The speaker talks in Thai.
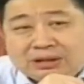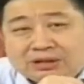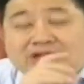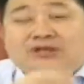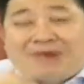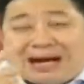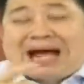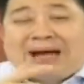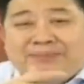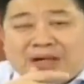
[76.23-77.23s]
ก็คือวัน
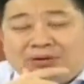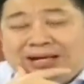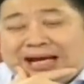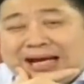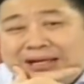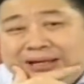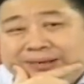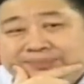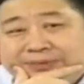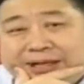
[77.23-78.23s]
ฮาล์ฟเอาง่ายๆเลย
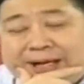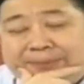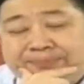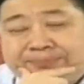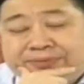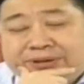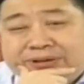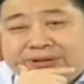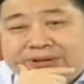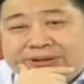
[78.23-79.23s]
นะครับ
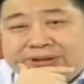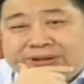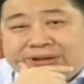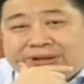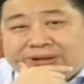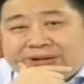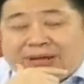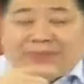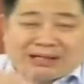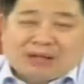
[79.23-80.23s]

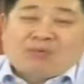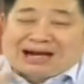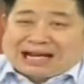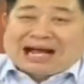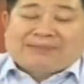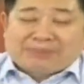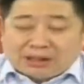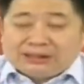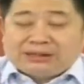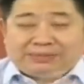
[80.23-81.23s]
แล้วมันระหว่างทางมัน
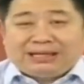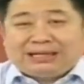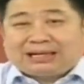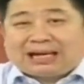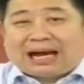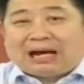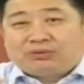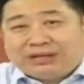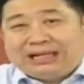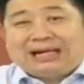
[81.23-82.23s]
ก็จะมีข่าว
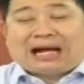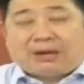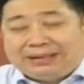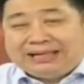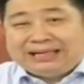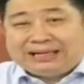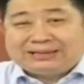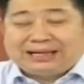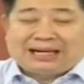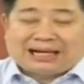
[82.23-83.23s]
ดีและข่าวไม่ดีอย่า
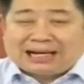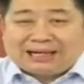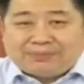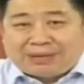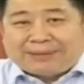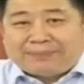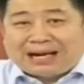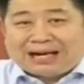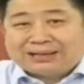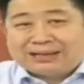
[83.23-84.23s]
งเช่นราคาน้ำมัน
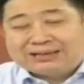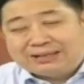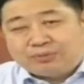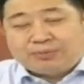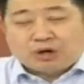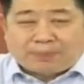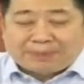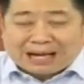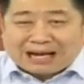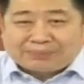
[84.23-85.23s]
บ้างอย่างเช่นผลประกอบ
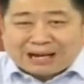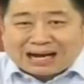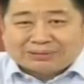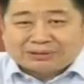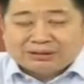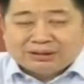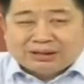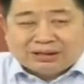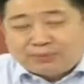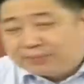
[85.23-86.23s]
การบ้าง
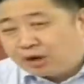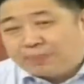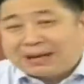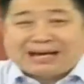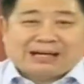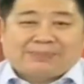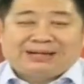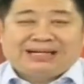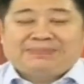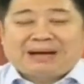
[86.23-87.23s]
หรือผลประกอบการกลับ
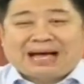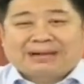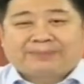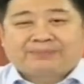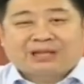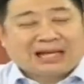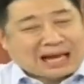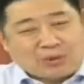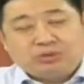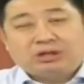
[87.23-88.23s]
มาดีบ้างรา
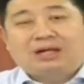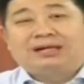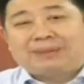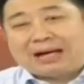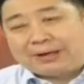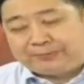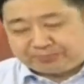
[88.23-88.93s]
คาหุ้นก็รีบาว